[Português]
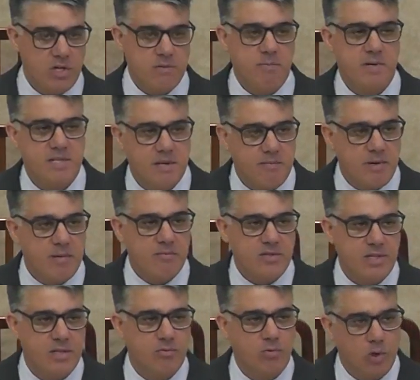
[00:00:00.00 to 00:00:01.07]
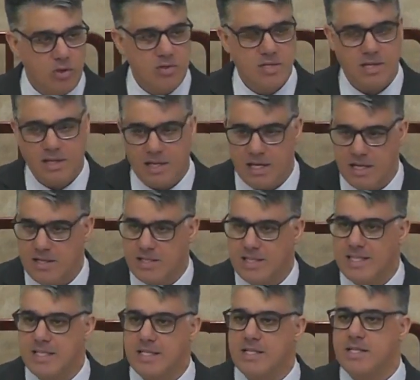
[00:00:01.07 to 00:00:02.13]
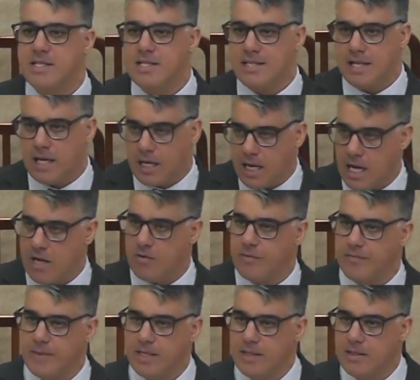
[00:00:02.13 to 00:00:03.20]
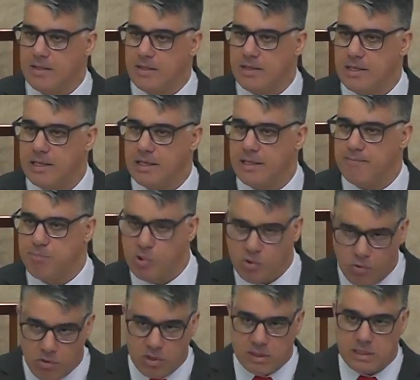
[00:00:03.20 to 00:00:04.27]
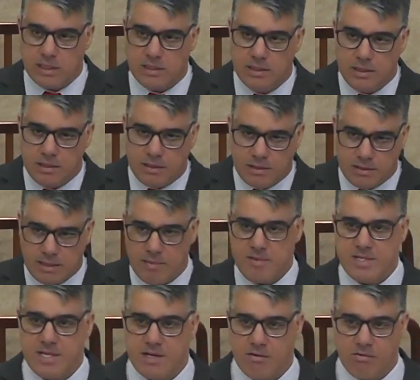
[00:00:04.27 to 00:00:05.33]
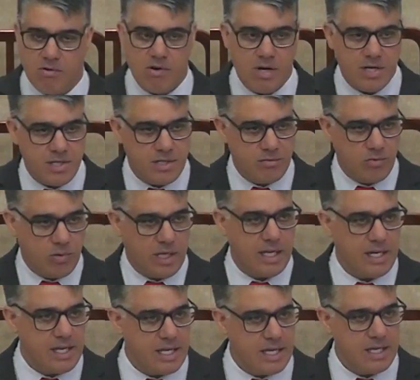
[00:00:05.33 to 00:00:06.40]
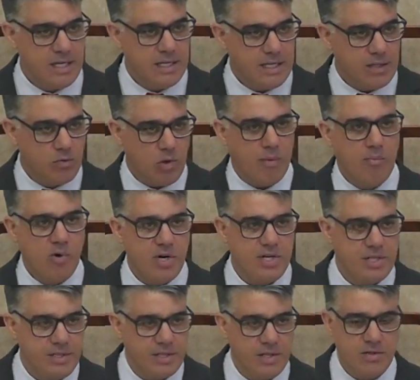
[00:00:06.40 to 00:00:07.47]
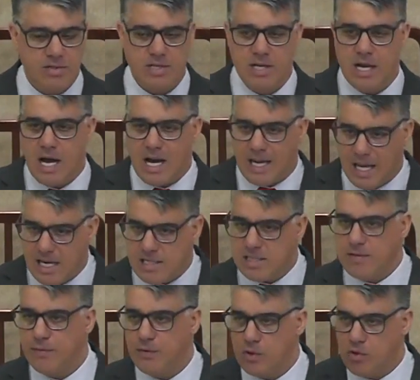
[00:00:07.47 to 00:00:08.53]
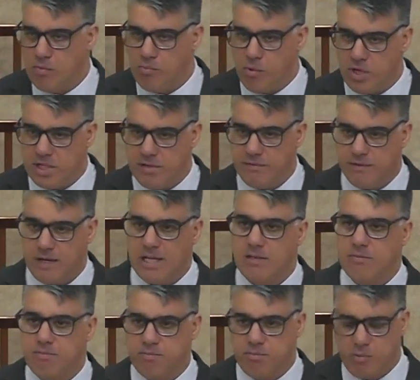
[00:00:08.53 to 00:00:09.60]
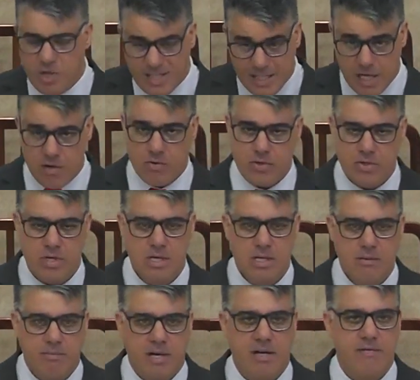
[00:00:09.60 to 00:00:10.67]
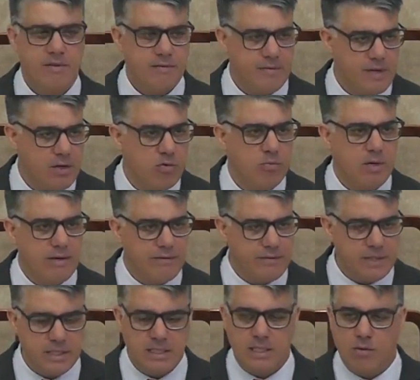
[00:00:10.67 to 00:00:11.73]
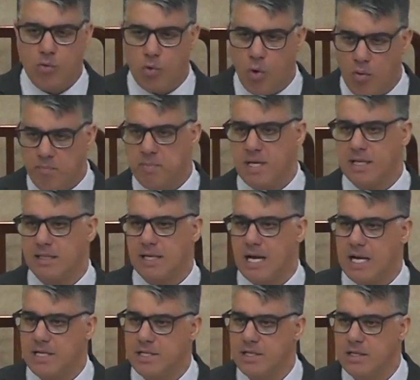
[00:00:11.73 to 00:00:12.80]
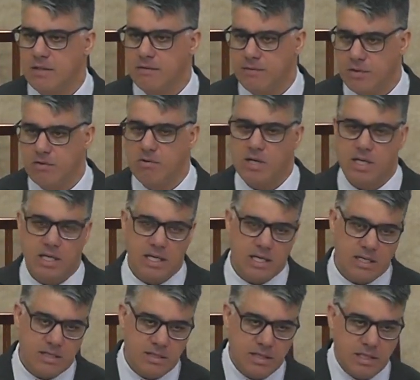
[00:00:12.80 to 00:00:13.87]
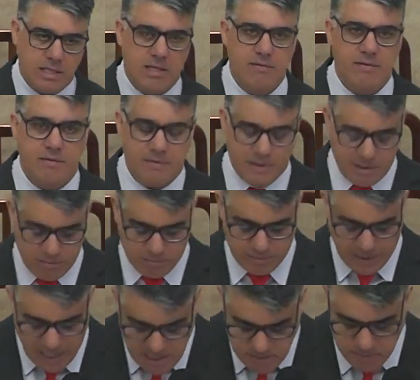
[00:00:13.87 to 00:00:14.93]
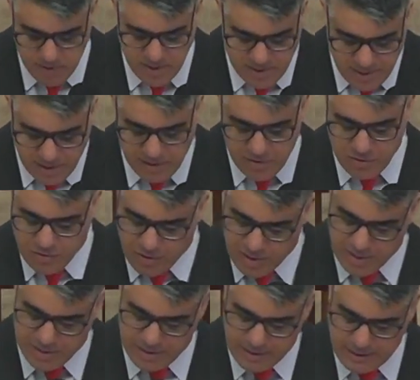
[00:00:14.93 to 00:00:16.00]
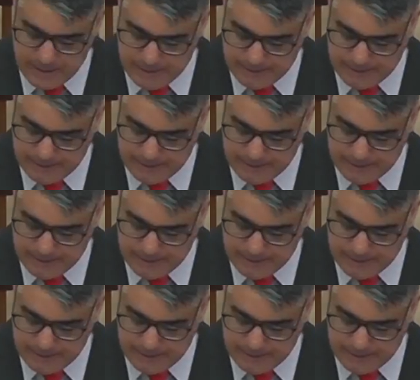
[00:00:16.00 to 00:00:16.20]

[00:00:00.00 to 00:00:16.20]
nós percebemos que todos aqueles que se destacaram eh, por conta eh, da misericórdia, do querer e do amor de Deus, aqueles que foram motivados por Deus para viver uma vida com piedade, foram aqueles que viveram tais perseguições